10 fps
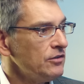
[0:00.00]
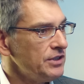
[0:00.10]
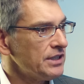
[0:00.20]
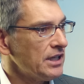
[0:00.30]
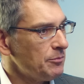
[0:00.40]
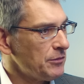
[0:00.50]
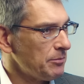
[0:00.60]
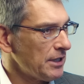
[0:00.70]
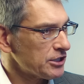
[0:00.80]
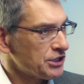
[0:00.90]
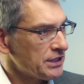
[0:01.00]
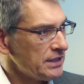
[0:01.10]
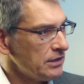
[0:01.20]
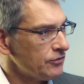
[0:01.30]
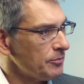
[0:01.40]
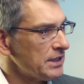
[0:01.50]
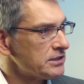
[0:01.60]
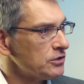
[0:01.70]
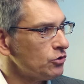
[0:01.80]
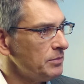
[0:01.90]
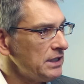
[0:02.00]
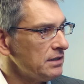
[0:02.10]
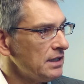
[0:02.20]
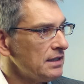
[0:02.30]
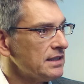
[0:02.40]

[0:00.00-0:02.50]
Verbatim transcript: Wir geben der Maschine die Information mit,